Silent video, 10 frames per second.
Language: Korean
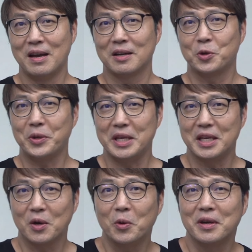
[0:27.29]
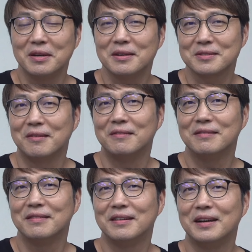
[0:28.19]
그리고 2개월이 흘러서
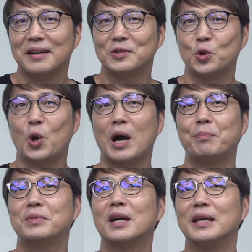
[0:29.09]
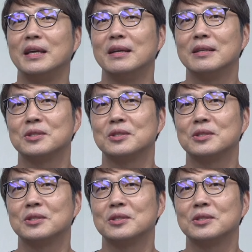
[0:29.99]
통합당이